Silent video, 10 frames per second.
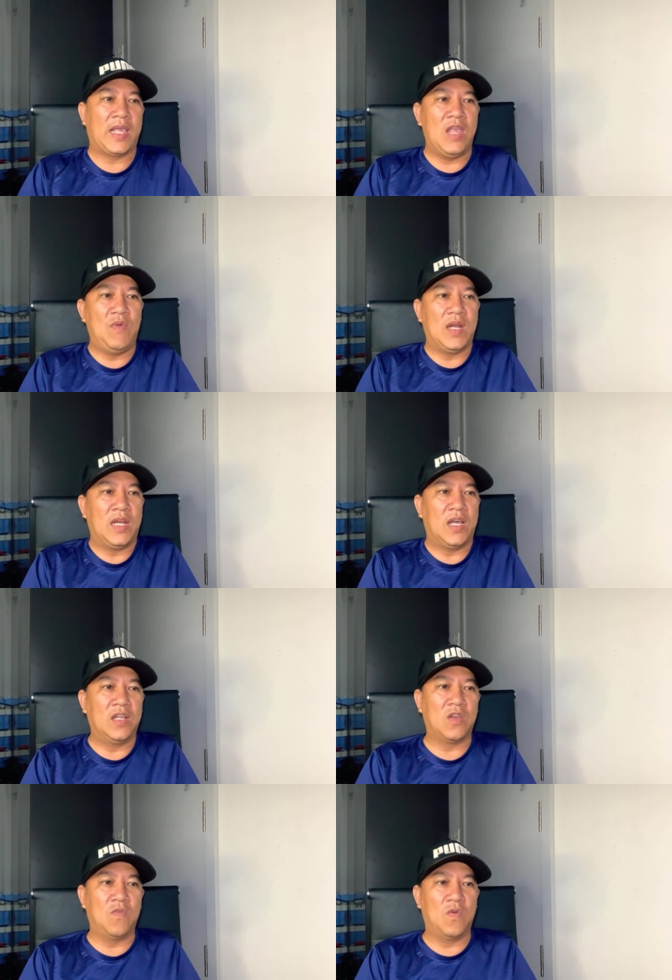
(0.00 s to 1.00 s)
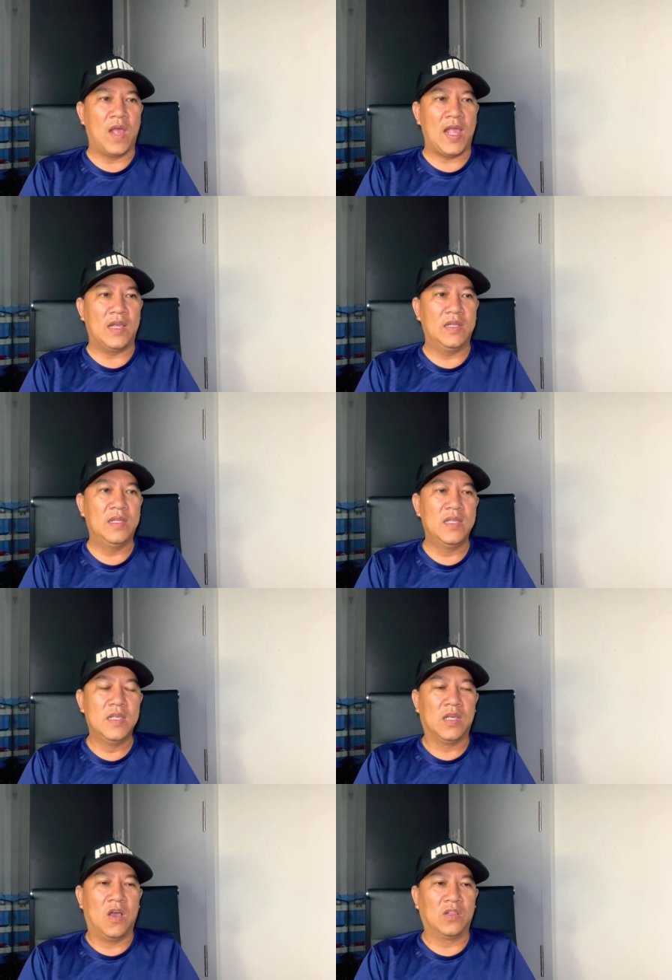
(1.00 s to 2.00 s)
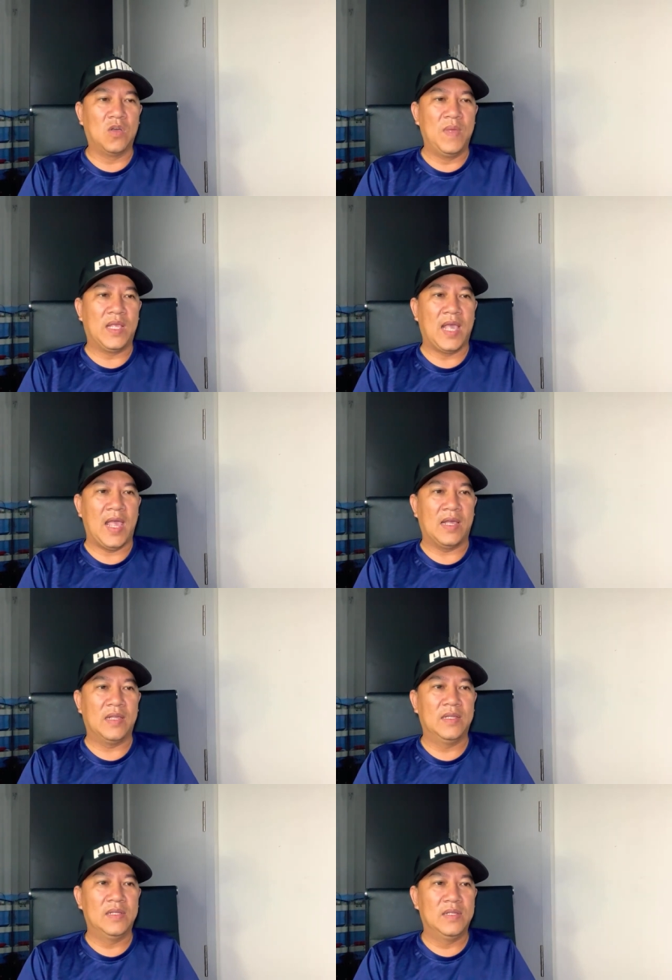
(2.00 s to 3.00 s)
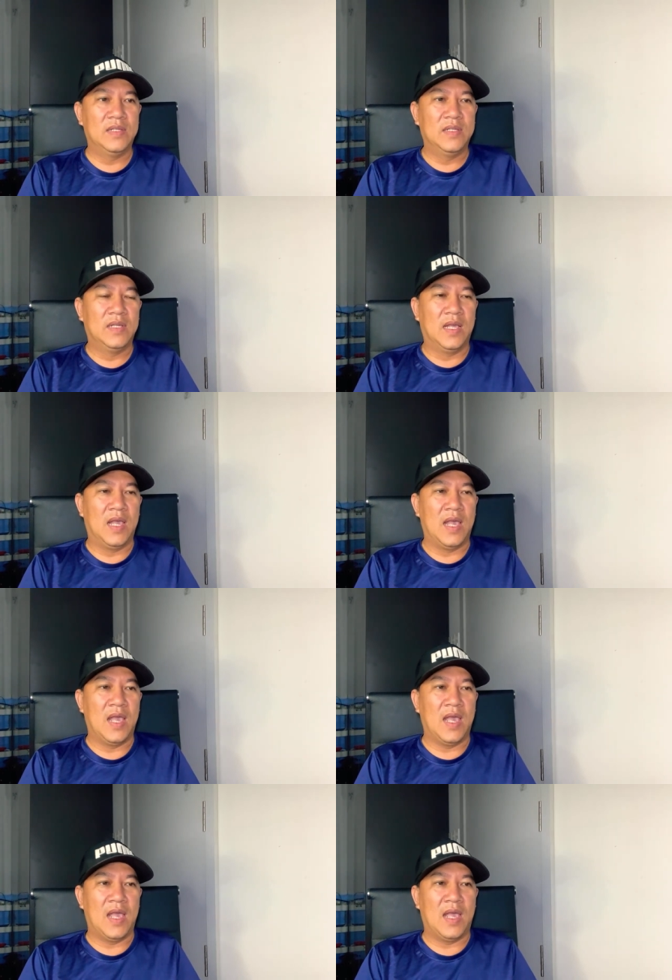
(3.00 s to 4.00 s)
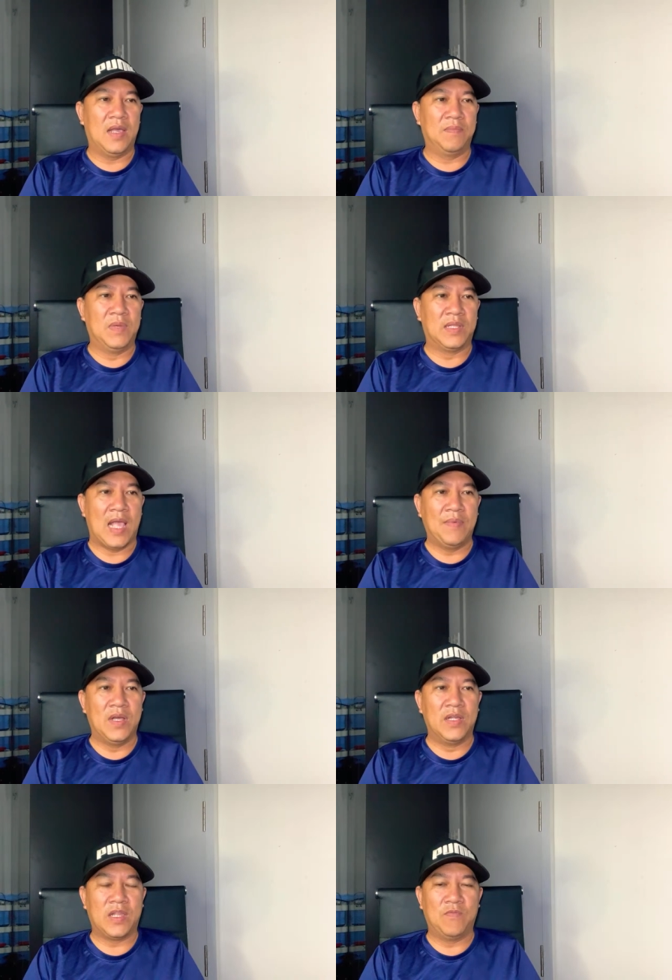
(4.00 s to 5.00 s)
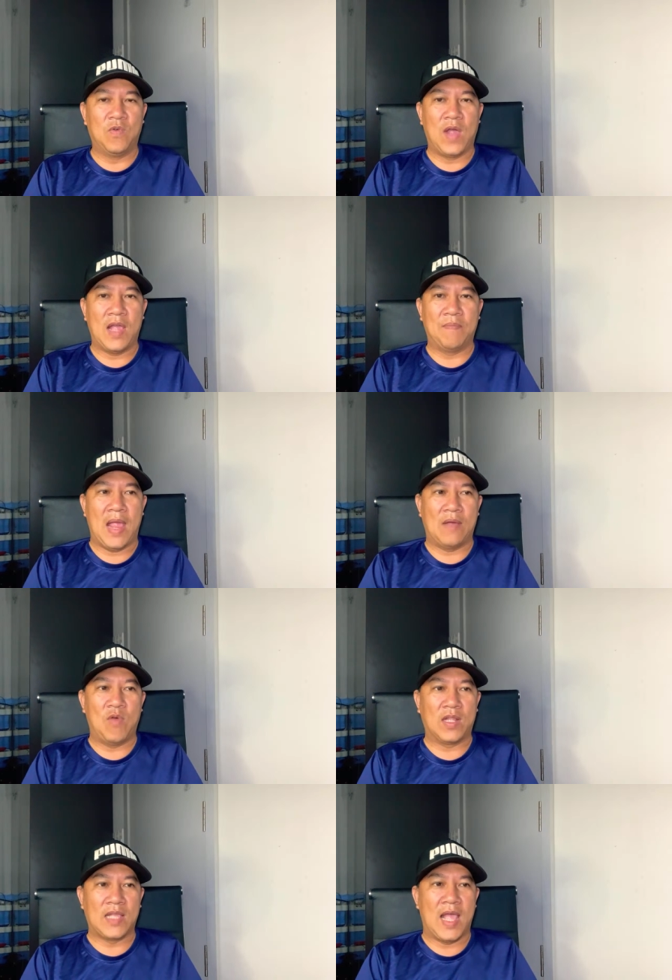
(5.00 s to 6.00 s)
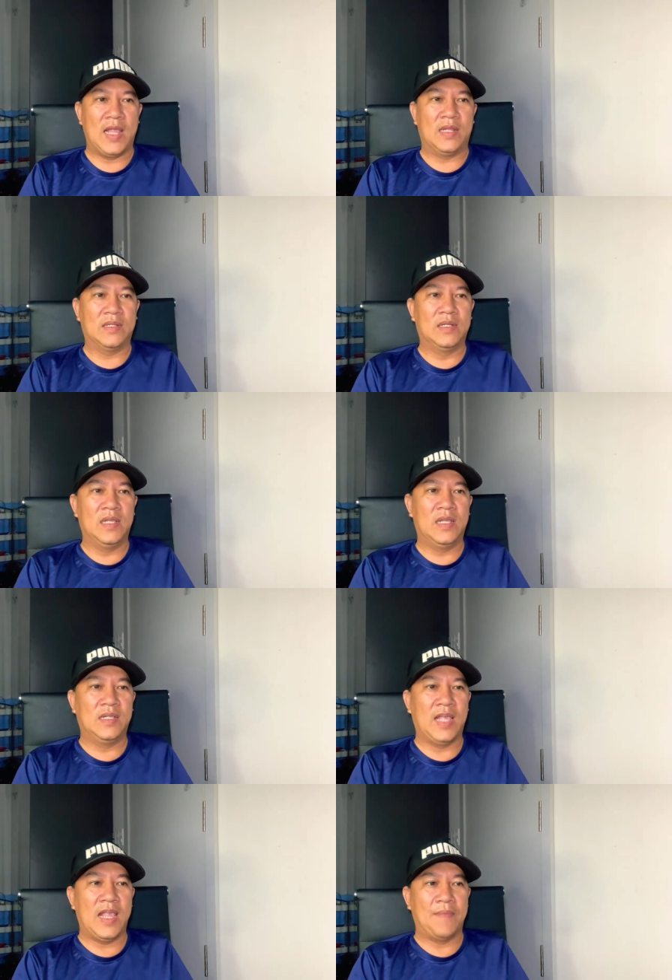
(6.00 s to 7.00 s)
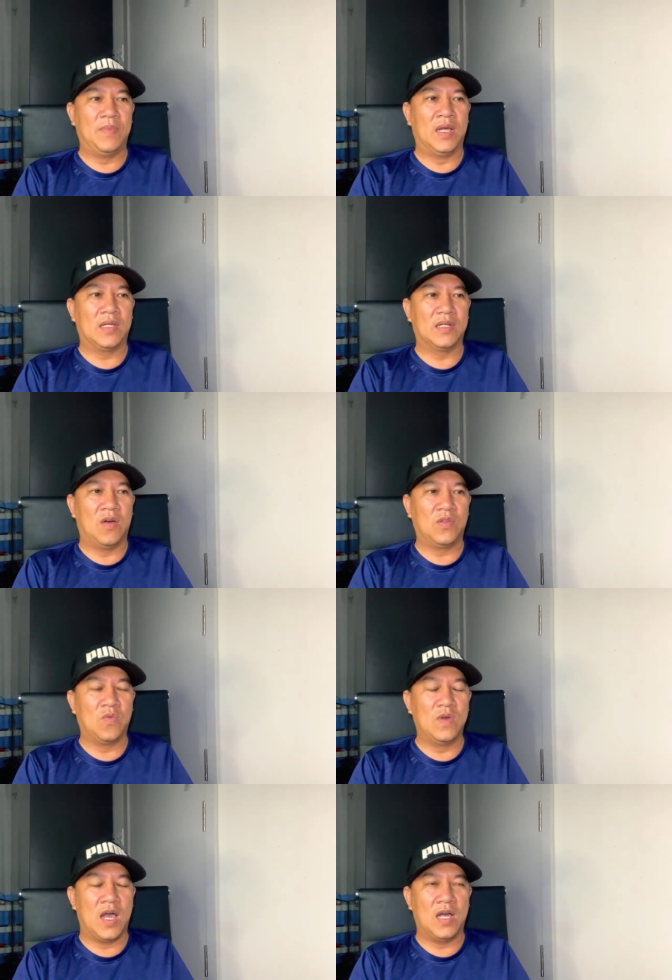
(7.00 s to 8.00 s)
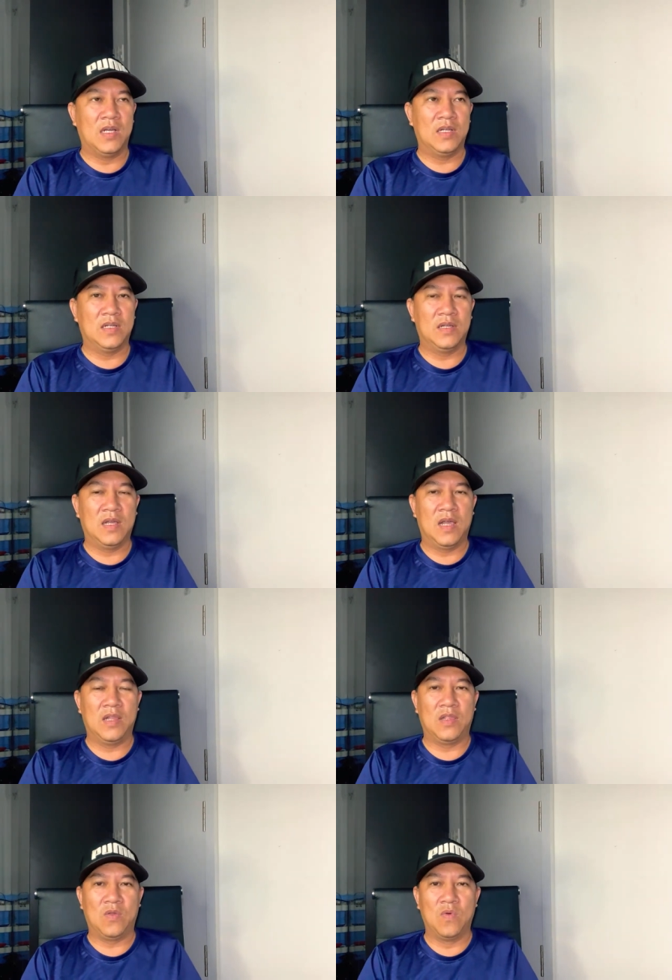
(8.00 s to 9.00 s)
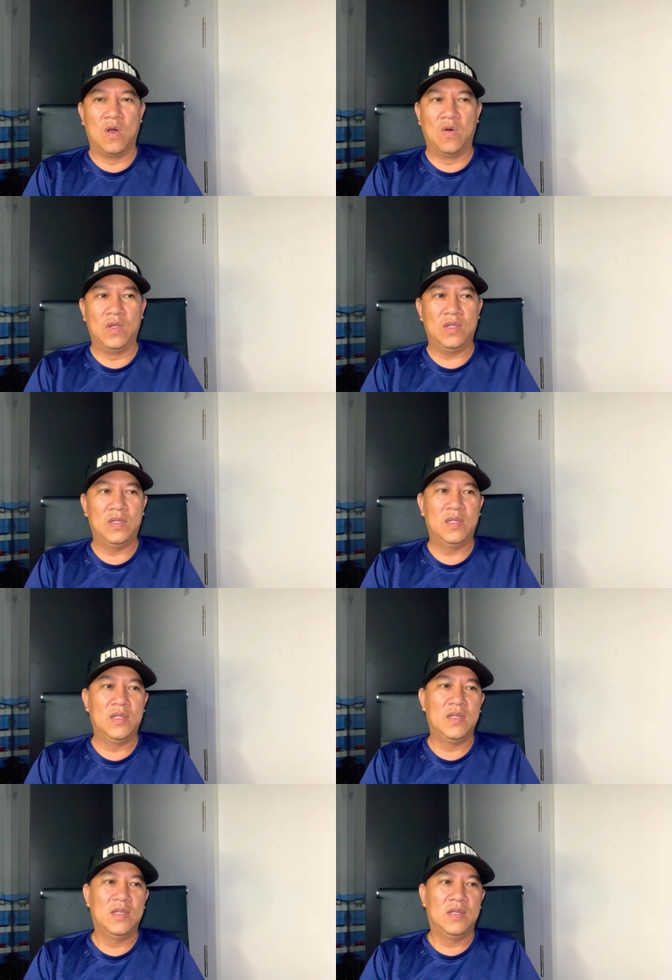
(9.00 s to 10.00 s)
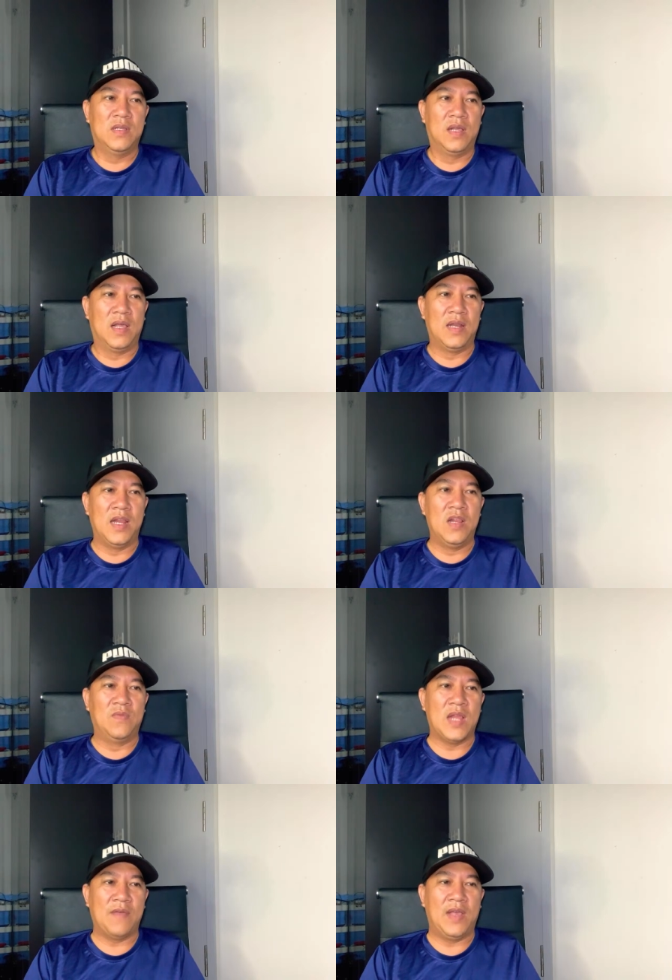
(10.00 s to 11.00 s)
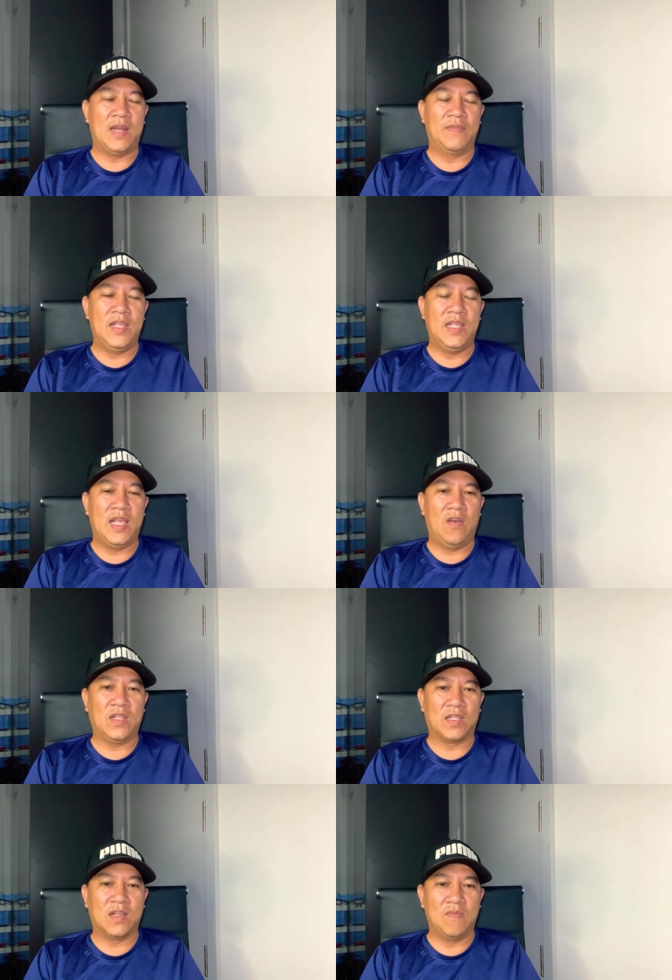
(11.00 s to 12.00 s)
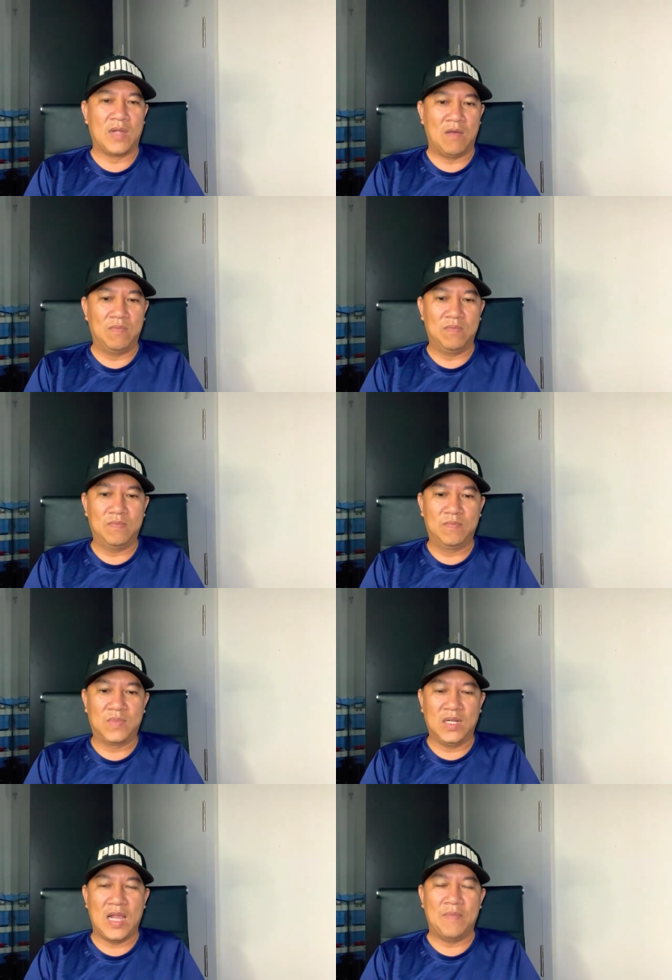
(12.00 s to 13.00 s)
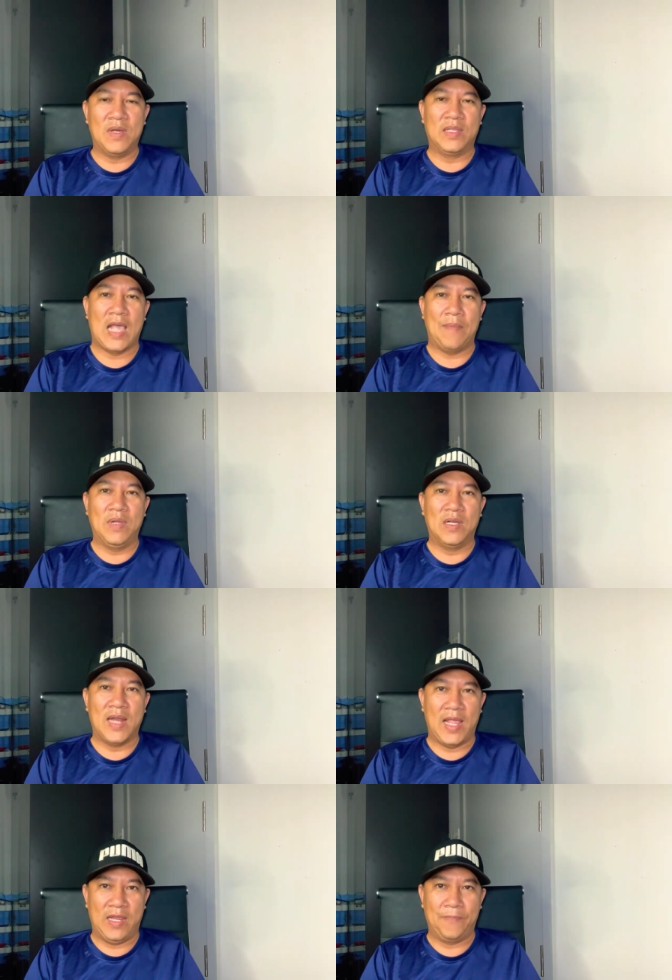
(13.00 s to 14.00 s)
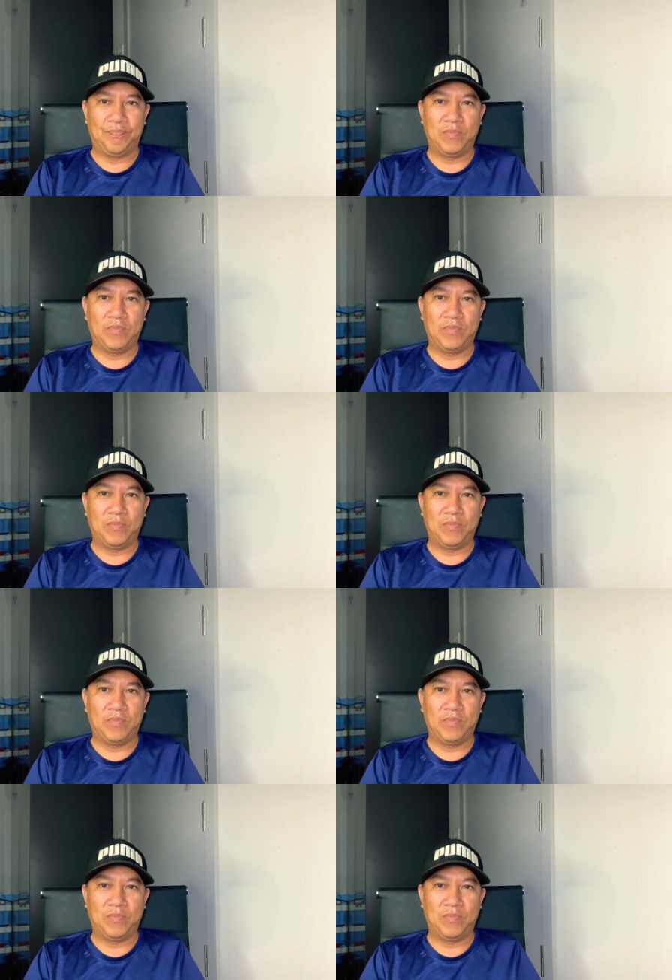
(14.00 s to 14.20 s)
ký quyết định khởi tố vụ án khởi tố bị can à, 18 người trong vụ án mang quan tài đi gây áp lực đòi chủ nợ à, chủ hội à, để điều tra về hành vi gây rối trật tự công cộng tức là 18 người này